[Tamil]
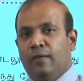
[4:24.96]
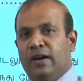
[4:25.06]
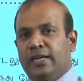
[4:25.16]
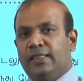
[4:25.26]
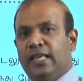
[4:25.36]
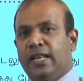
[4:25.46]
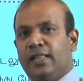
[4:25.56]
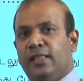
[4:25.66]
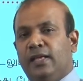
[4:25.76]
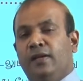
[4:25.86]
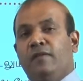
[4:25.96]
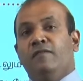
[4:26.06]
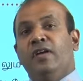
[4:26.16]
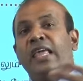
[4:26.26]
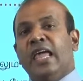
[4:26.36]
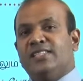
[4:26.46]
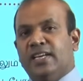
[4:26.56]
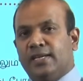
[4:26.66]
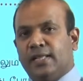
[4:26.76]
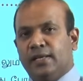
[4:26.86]
வட்டத்திலிருந்து வெளியே
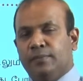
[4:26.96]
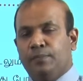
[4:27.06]
சென்றது